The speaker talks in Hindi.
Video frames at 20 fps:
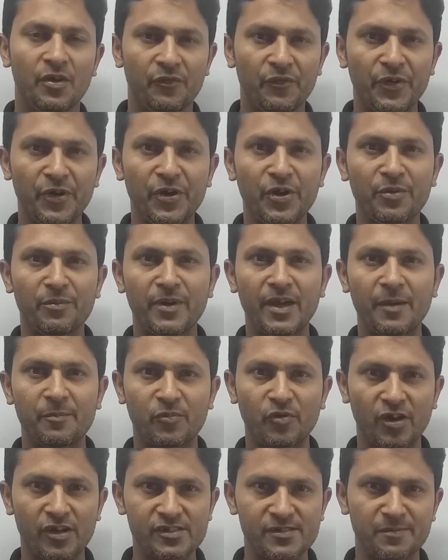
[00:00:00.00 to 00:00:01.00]
वीडियो में
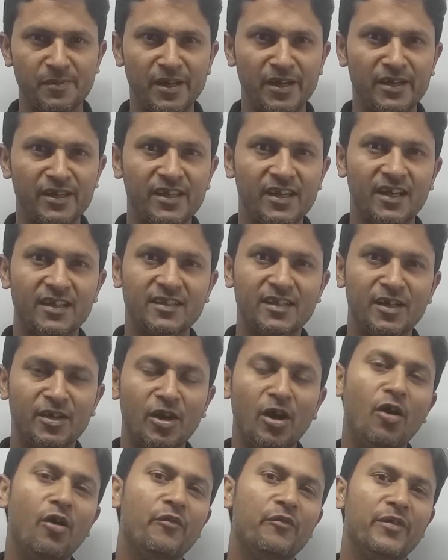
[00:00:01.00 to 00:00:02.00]
आपको एक्सप्लेन किया था
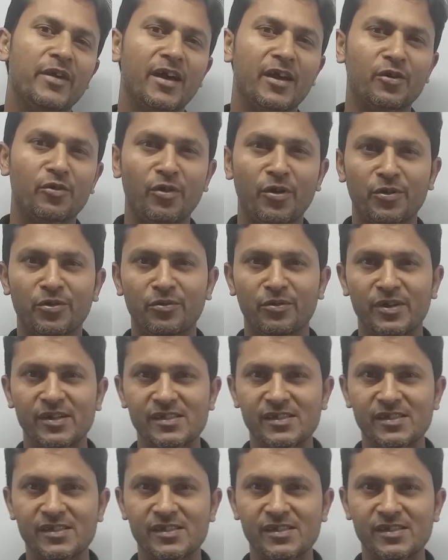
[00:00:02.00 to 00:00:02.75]
नाउ वी आर गोइंग टू